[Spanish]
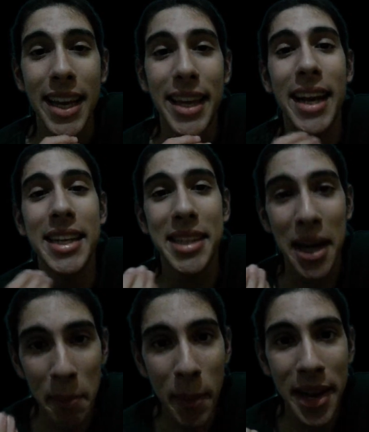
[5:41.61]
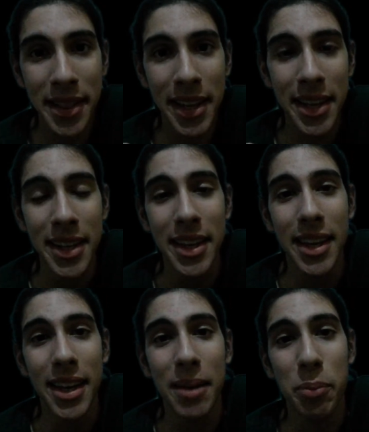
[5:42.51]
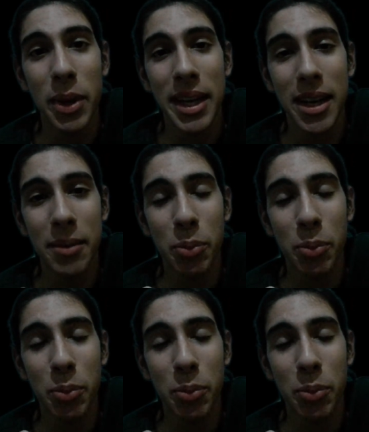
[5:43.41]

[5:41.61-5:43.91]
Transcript: Y al estar en Marte, pues,